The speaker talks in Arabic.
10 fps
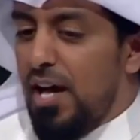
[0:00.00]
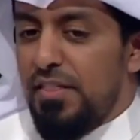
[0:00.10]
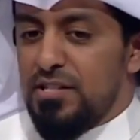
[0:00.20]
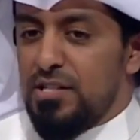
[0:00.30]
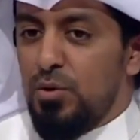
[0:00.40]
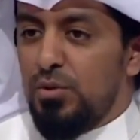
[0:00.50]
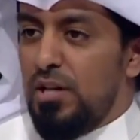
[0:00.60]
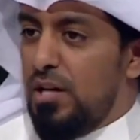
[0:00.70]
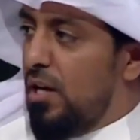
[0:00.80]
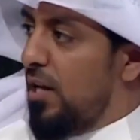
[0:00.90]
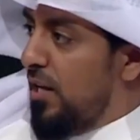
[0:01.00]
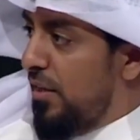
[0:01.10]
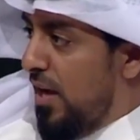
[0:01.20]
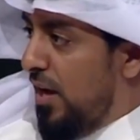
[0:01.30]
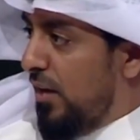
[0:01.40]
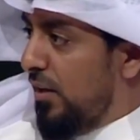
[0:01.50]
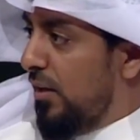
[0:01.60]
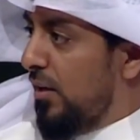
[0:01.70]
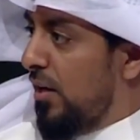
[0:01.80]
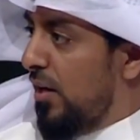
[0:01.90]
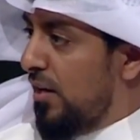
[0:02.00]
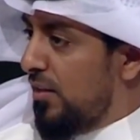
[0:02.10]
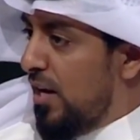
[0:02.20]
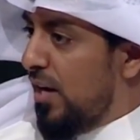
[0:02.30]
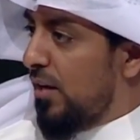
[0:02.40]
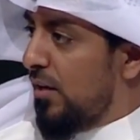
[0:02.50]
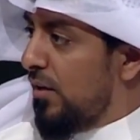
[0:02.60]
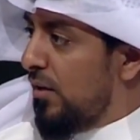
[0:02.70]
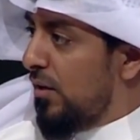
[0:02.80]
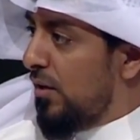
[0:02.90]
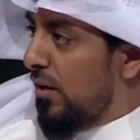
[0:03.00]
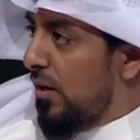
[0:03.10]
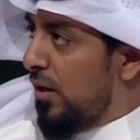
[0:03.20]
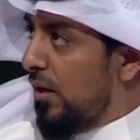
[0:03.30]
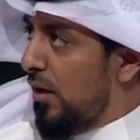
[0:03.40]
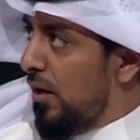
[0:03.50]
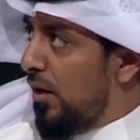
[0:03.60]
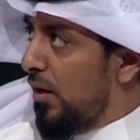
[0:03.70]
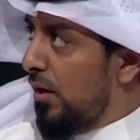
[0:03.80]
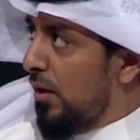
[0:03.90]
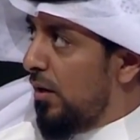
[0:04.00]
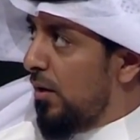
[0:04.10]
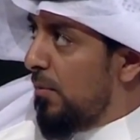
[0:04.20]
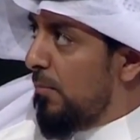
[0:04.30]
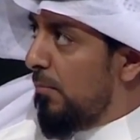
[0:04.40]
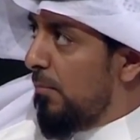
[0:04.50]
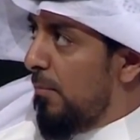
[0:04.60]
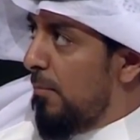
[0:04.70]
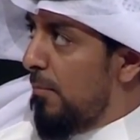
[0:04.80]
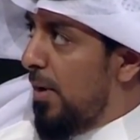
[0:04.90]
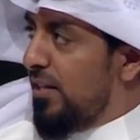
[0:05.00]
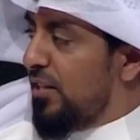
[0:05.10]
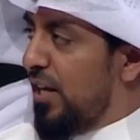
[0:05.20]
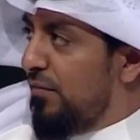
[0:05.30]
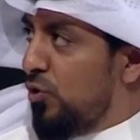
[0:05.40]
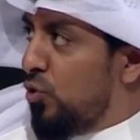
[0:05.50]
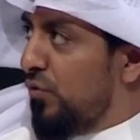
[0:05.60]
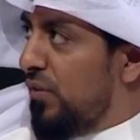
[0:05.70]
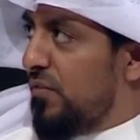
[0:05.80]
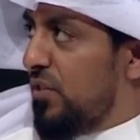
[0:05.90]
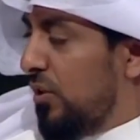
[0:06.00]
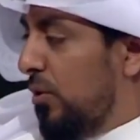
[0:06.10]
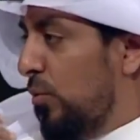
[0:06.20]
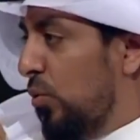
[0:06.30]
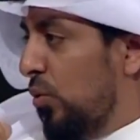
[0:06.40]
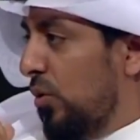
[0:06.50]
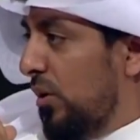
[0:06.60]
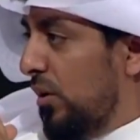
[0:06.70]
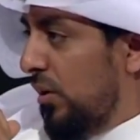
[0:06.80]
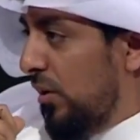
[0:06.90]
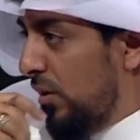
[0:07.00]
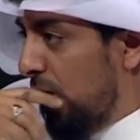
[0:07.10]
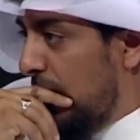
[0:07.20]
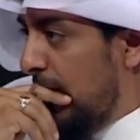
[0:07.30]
هذا الصوت الإذاعي الأداء آه أنت كيف تشوف نفسك أبو آه،